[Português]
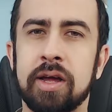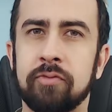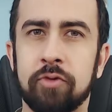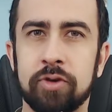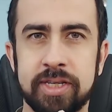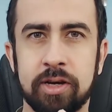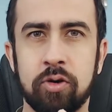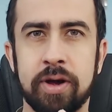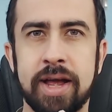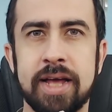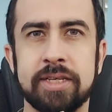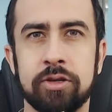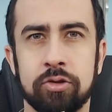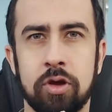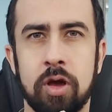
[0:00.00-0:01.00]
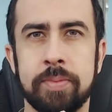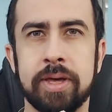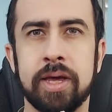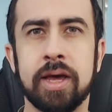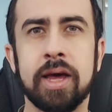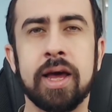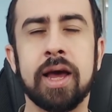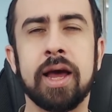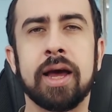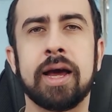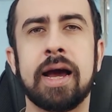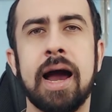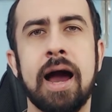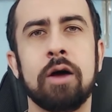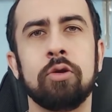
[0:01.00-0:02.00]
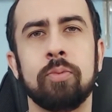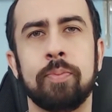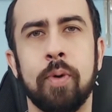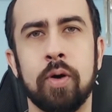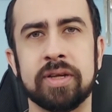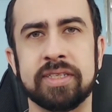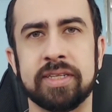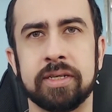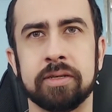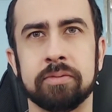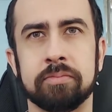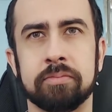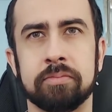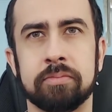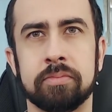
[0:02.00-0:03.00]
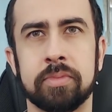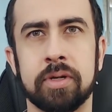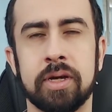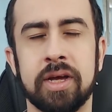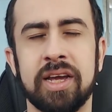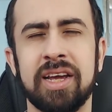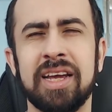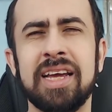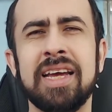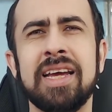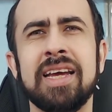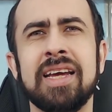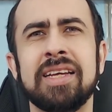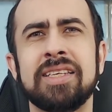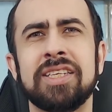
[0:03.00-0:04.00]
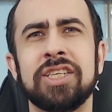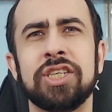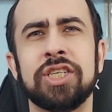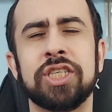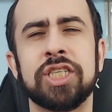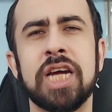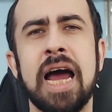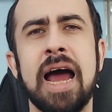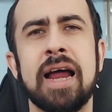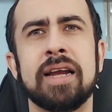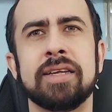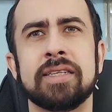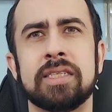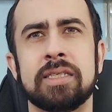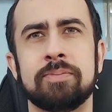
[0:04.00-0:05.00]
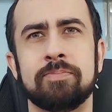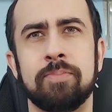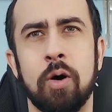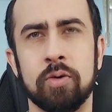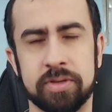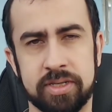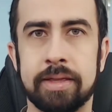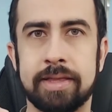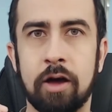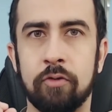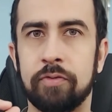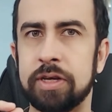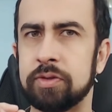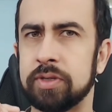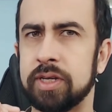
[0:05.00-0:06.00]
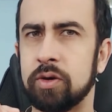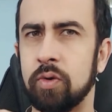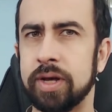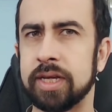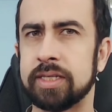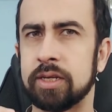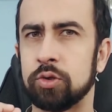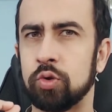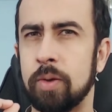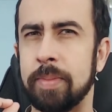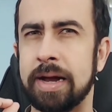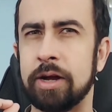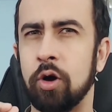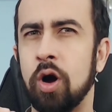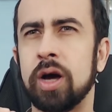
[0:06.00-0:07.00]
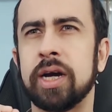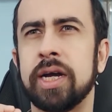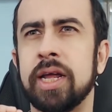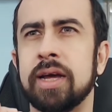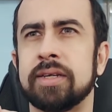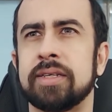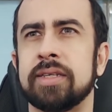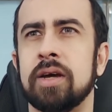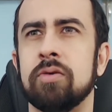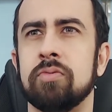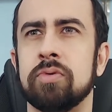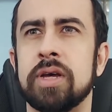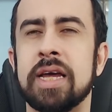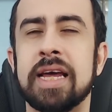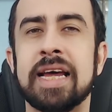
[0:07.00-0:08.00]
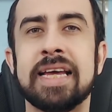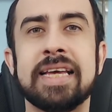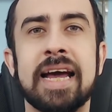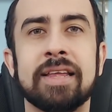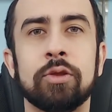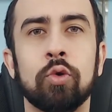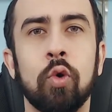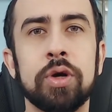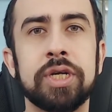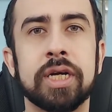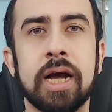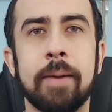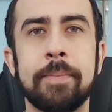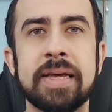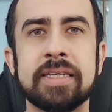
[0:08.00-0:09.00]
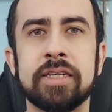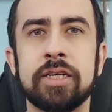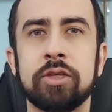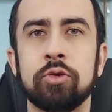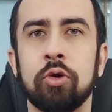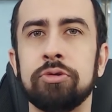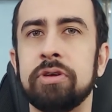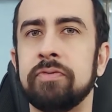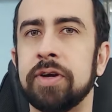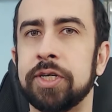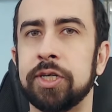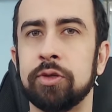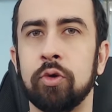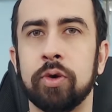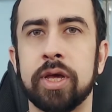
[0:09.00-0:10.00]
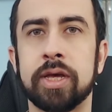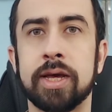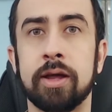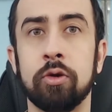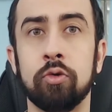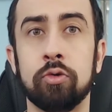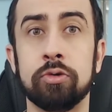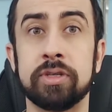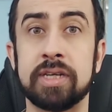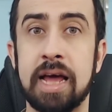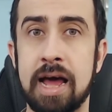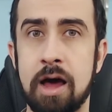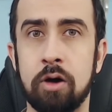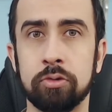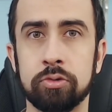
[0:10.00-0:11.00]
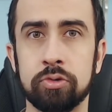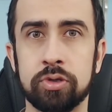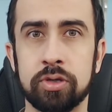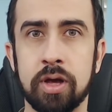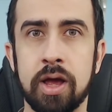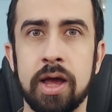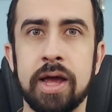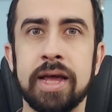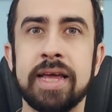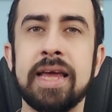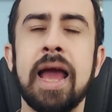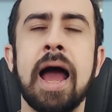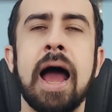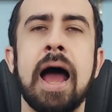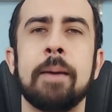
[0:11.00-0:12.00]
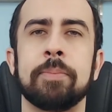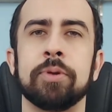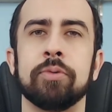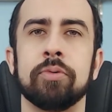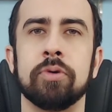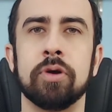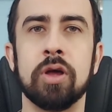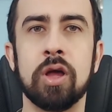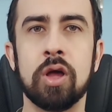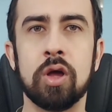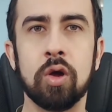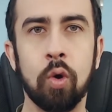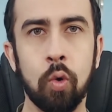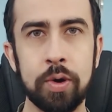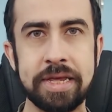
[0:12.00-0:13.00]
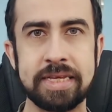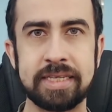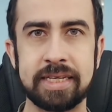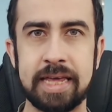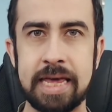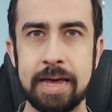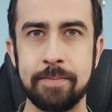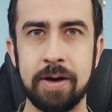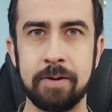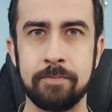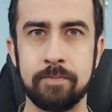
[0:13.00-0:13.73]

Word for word: Você conhece o nome Carlo Ponzi e Charles Ponzi? Talvez você conheça a sua maior criação e a dor de cabeça de todo investidor que quer lucros altos e rápido: o esquema